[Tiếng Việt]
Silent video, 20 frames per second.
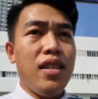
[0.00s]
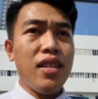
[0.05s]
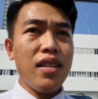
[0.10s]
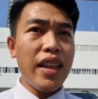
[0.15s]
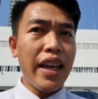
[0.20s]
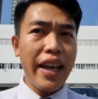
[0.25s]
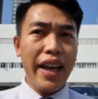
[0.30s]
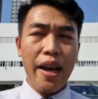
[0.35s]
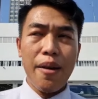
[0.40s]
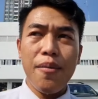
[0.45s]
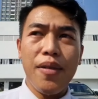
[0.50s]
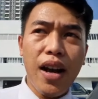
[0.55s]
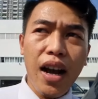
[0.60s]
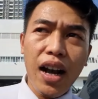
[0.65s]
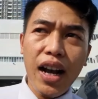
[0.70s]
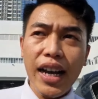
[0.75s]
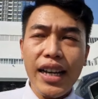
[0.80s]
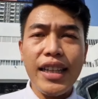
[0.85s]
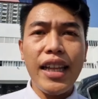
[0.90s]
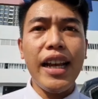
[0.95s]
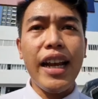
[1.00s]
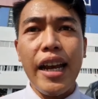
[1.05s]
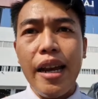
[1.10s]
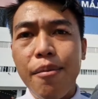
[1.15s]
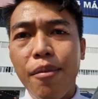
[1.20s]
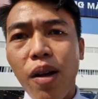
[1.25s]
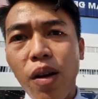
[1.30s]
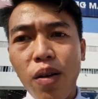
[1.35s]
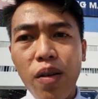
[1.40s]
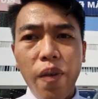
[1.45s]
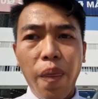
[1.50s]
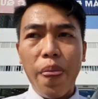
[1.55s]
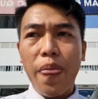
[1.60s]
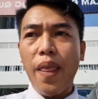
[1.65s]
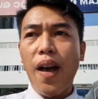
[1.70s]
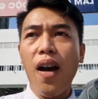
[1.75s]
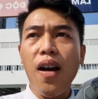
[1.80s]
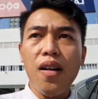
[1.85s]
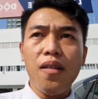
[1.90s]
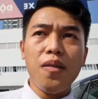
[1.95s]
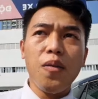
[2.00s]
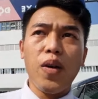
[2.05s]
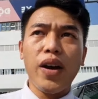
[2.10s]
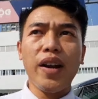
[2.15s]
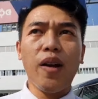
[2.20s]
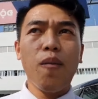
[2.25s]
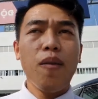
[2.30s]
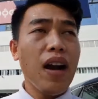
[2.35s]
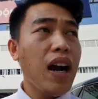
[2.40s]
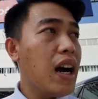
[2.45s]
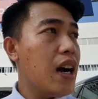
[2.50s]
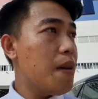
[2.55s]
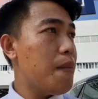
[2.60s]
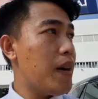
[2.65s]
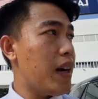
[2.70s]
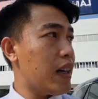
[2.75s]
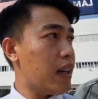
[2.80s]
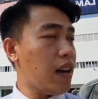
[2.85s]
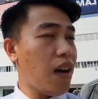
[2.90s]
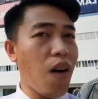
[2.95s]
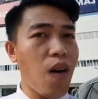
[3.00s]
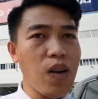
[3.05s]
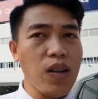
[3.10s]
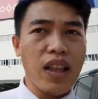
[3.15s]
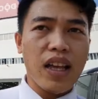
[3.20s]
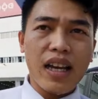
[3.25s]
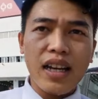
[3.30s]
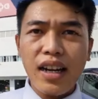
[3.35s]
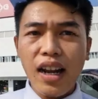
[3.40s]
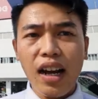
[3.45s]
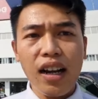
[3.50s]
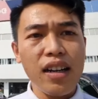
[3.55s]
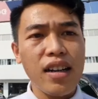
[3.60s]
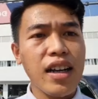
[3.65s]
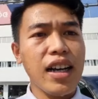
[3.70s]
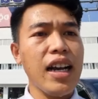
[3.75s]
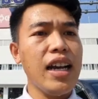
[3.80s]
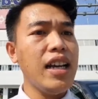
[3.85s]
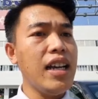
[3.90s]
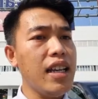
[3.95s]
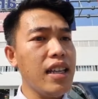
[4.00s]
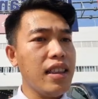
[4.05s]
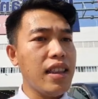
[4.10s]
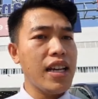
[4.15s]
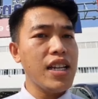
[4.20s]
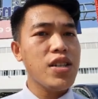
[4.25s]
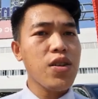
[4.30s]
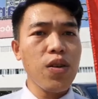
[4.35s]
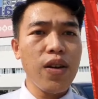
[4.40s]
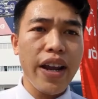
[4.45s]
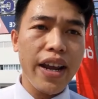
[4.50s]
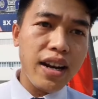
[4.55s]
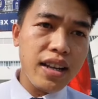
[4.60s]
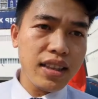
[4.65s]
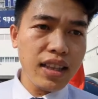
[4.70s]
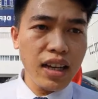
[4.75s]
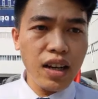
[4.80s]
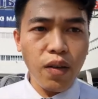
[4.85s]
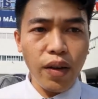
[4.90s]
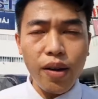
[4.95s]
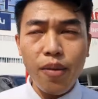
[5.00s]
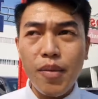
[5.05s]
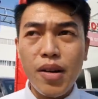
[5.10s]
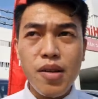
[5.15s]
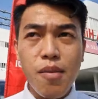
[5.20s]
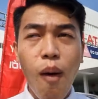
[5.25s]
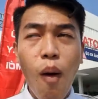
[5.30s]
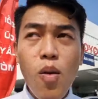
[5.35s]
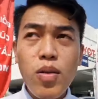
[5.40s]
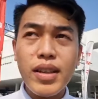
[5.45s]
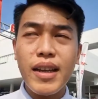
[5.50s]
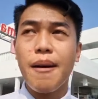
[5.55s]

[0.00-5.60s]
tiết kiệm, cực kỳ tiết kiệm luôn. Đó, một cái động cơ mà có thể nâng được cái tỷ số nén lên tới khoảng 14